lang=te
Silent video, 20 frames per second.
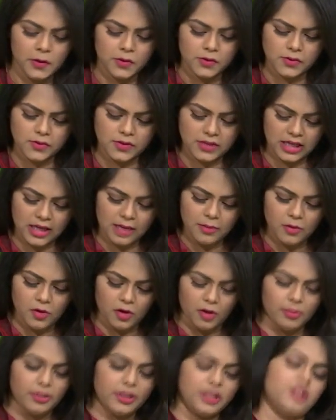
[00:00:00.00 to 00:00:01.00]
సో సేమ్
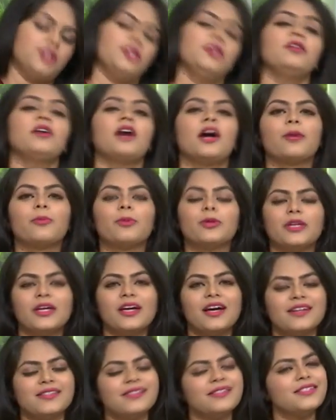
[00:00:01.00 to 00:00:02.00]
కాంబినేషన్ కాకపోతే
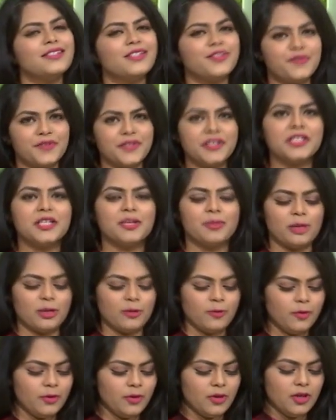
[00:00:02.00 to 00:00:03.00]
కాస్త డిఫరెంట్గా
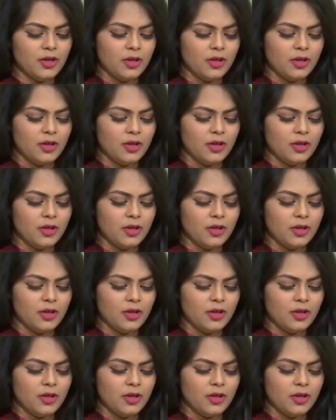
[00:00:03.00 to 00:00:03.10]
మనం